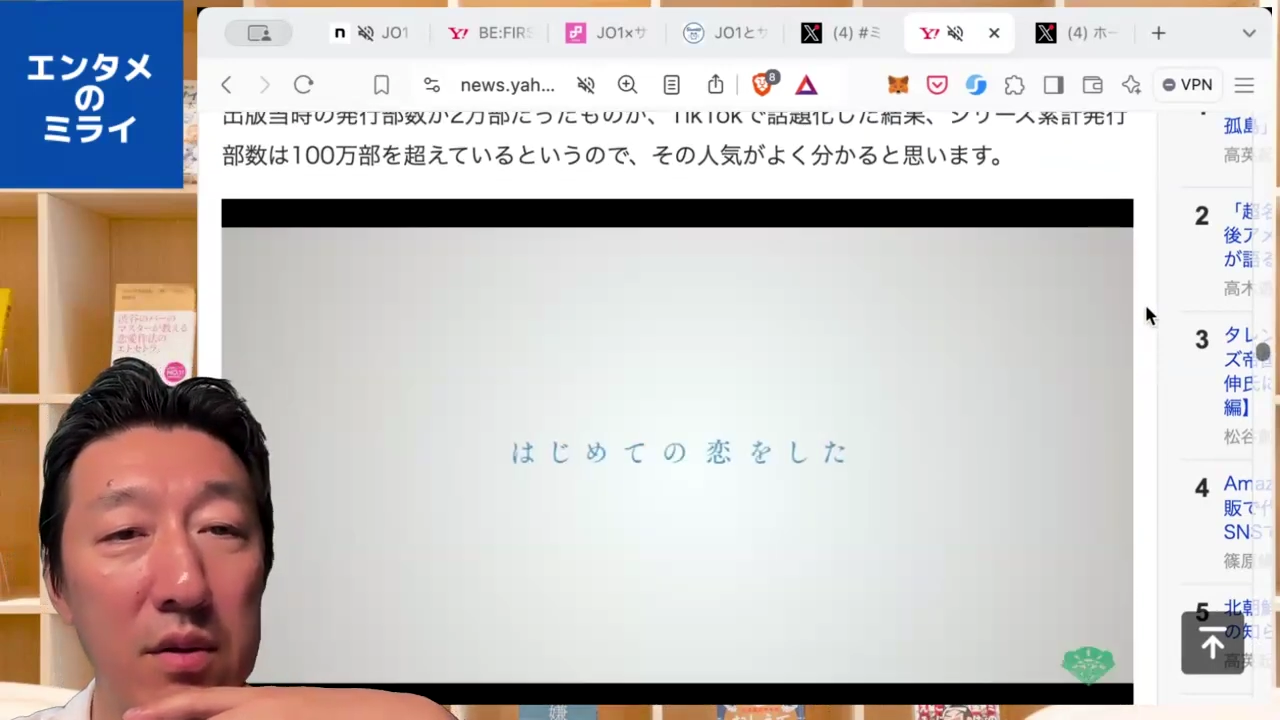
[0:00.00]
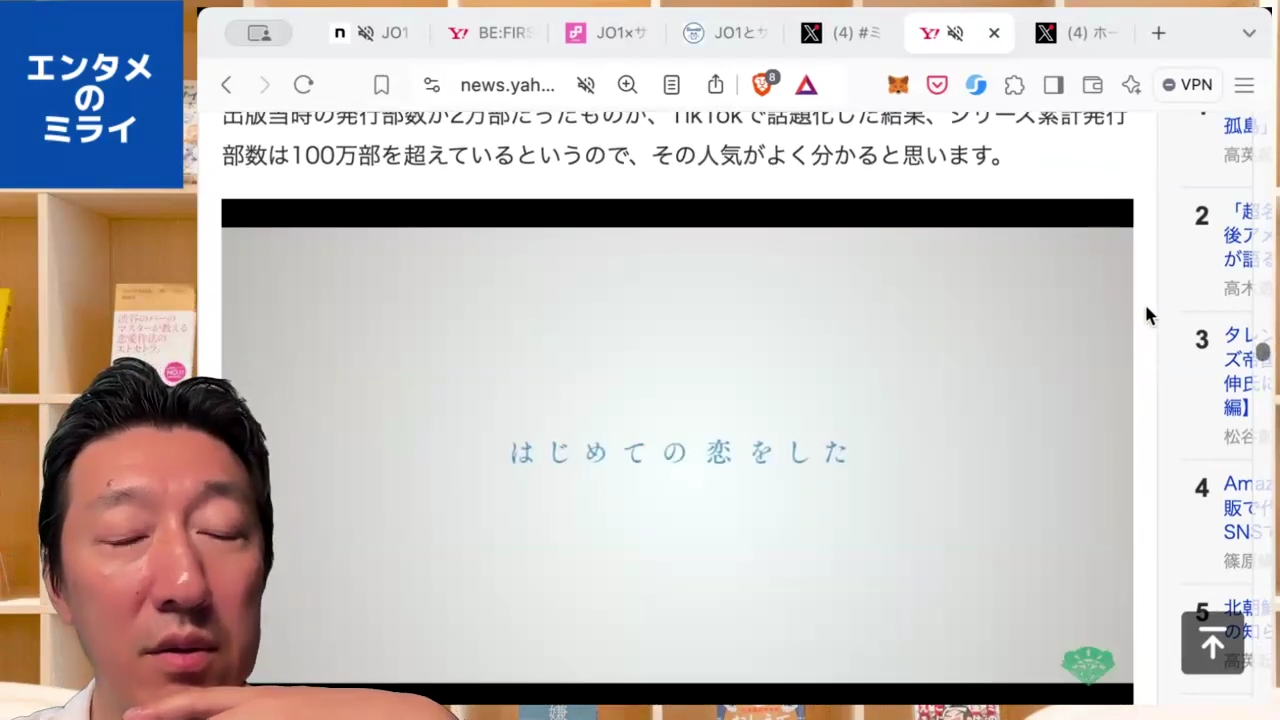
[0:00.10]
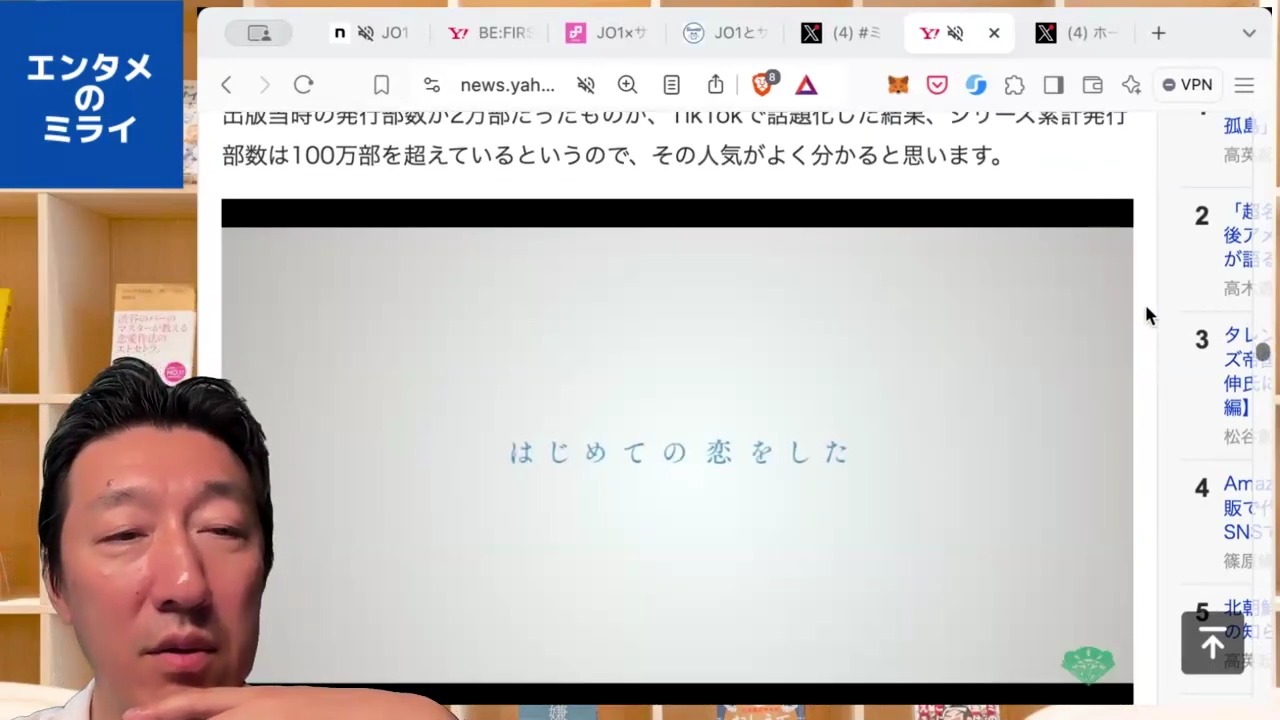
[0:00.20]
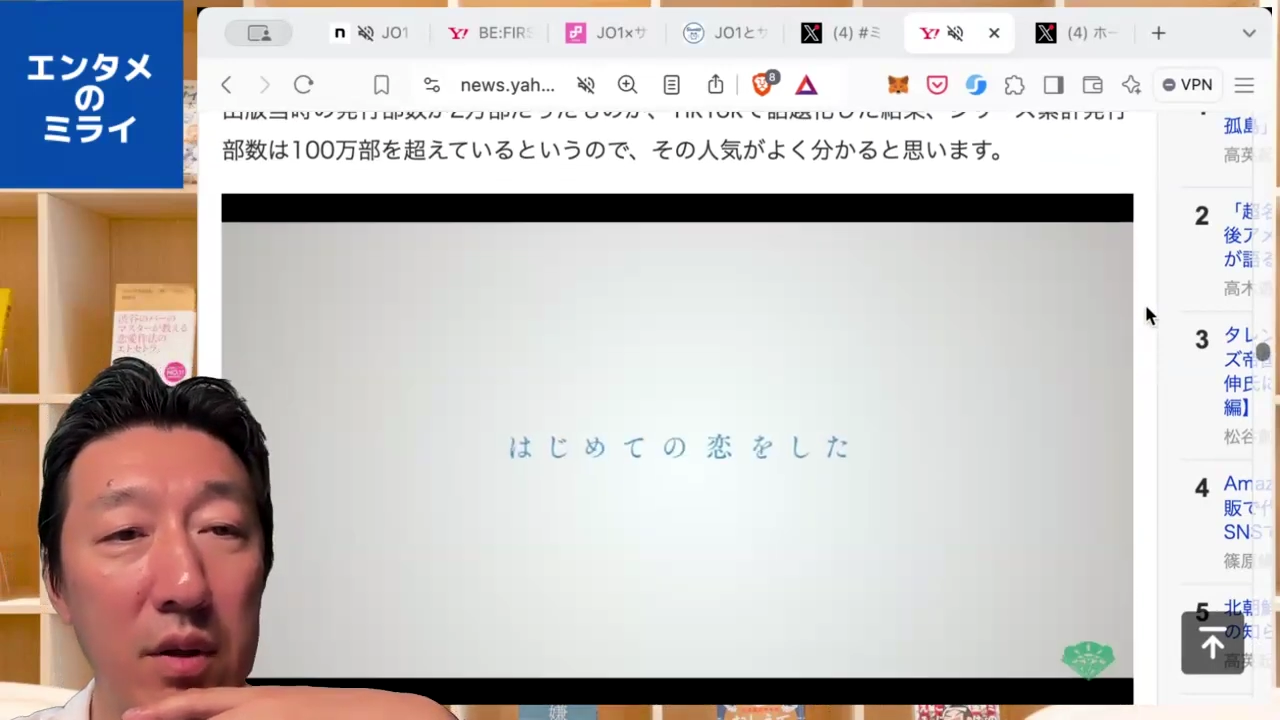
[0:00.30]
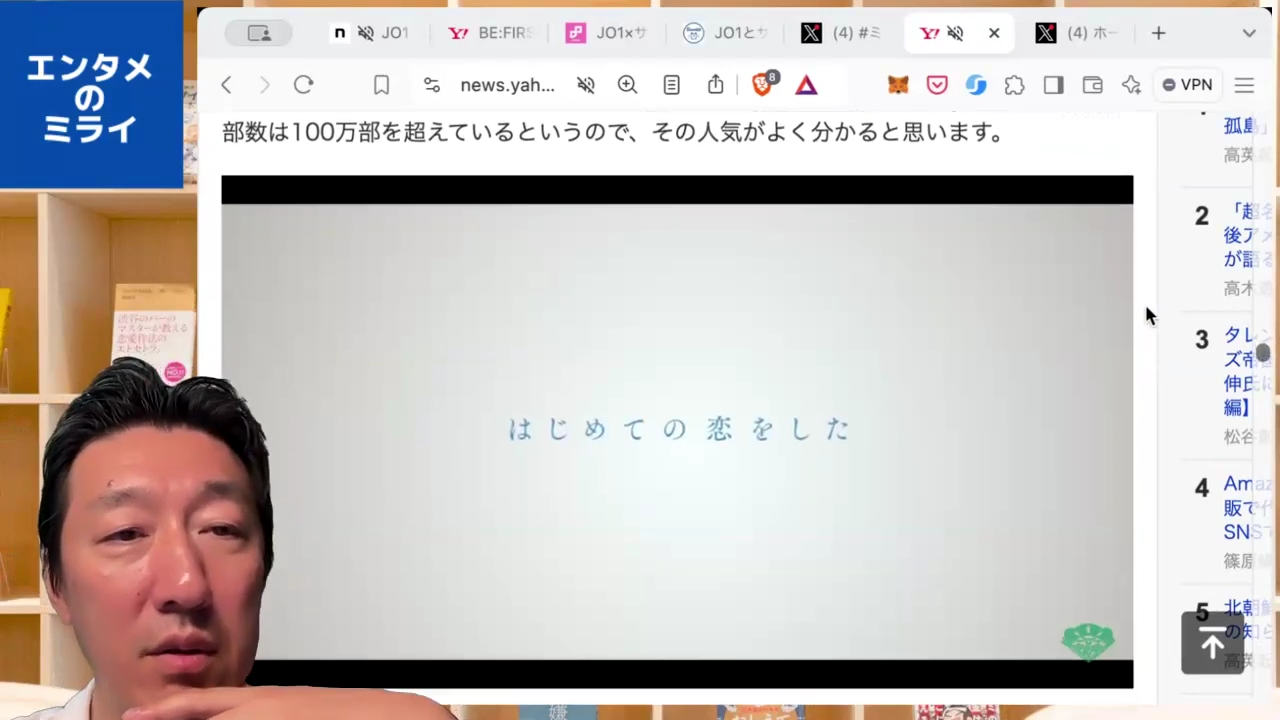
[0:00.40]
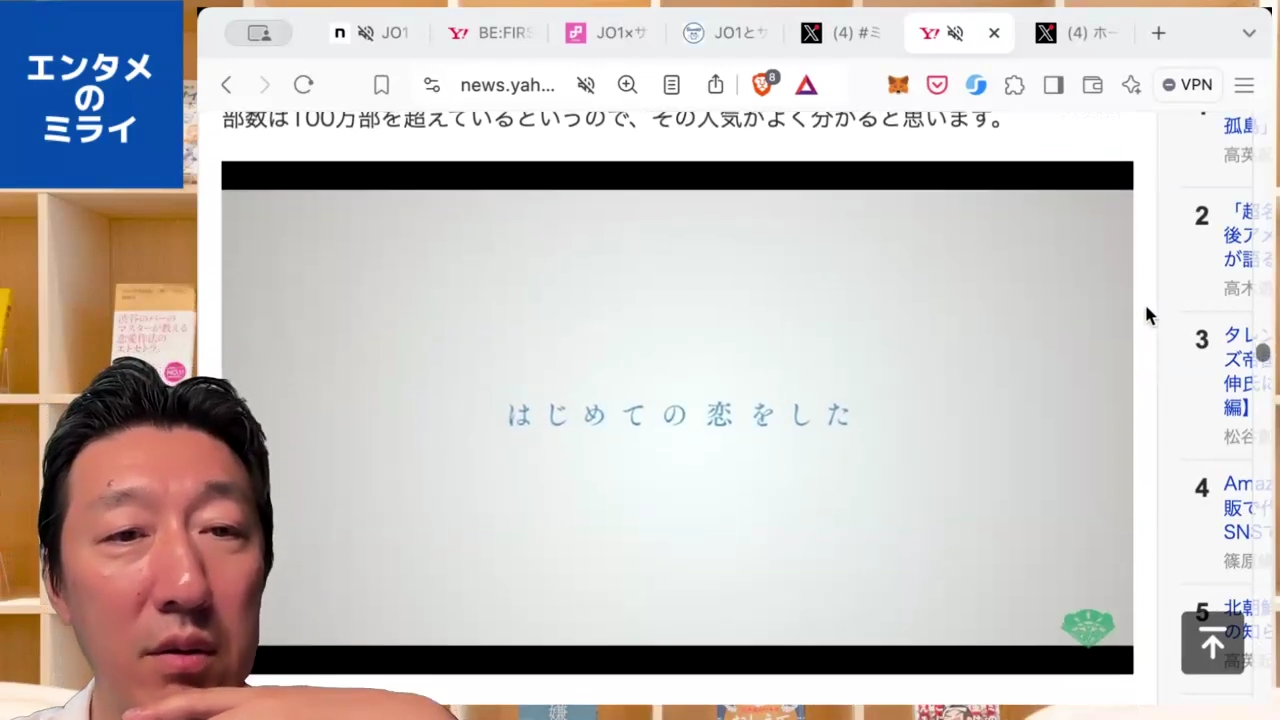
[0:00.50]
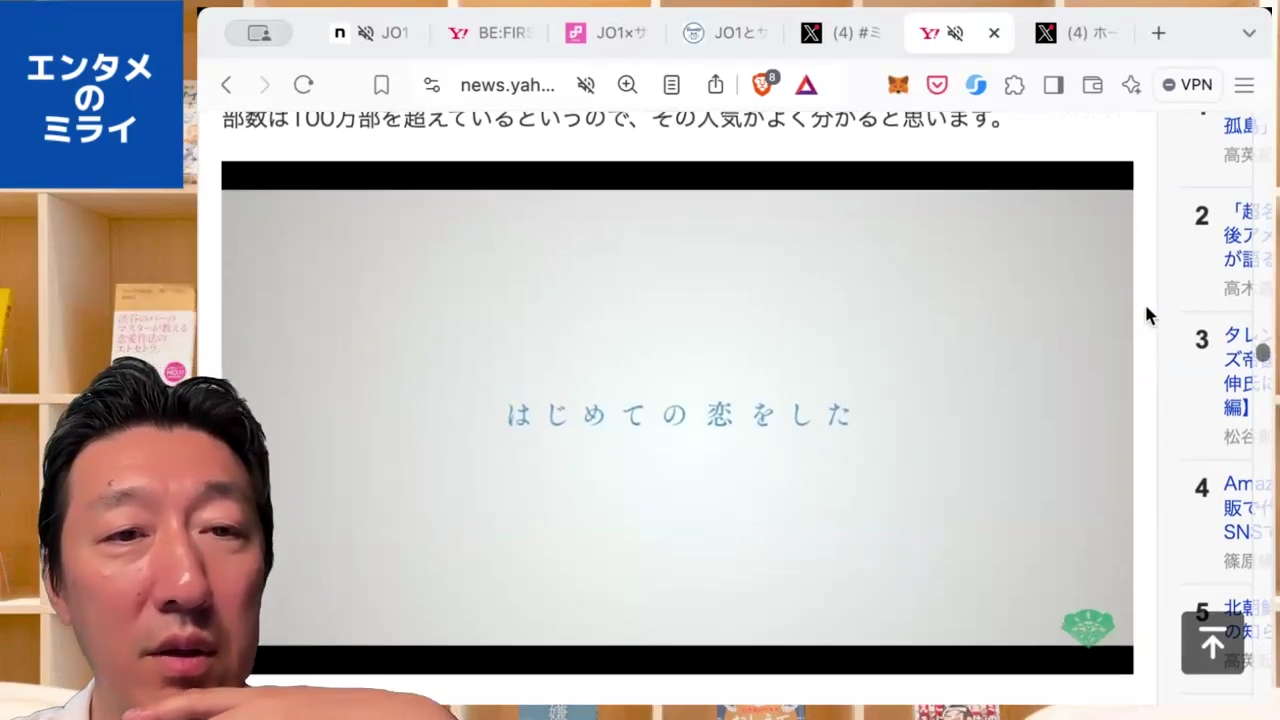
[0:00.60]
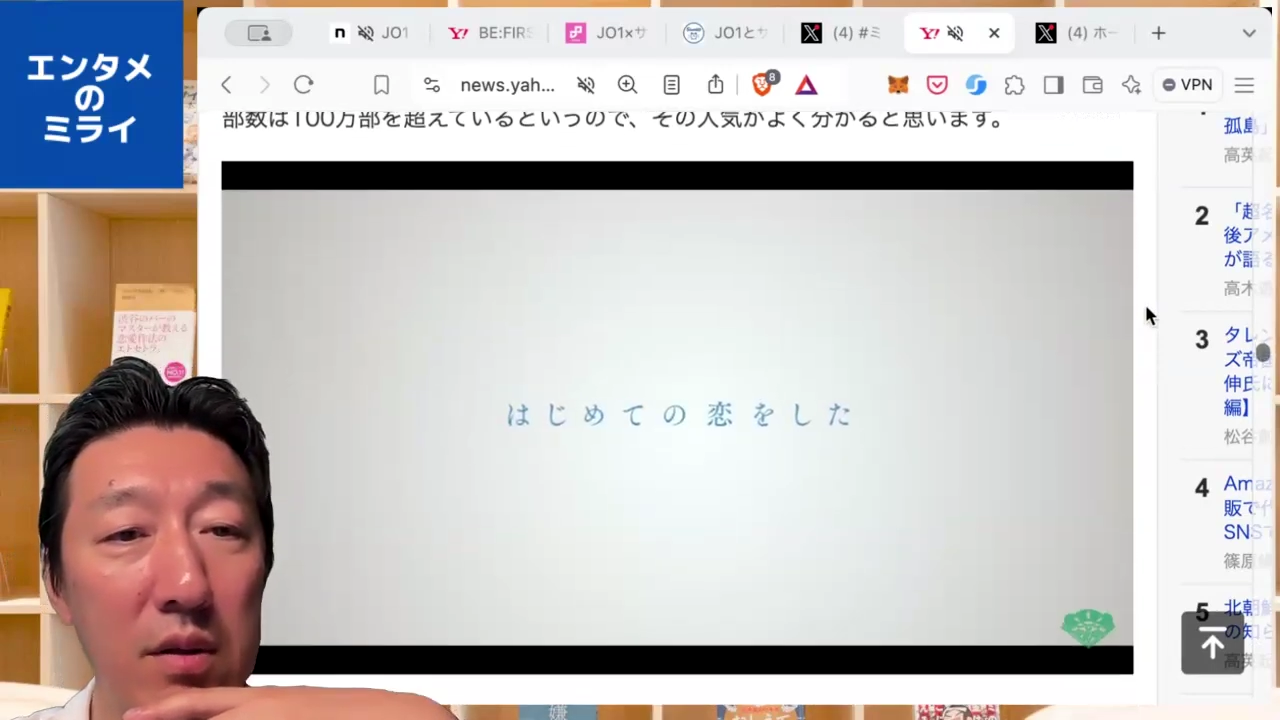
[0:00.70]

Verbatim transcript: すごい人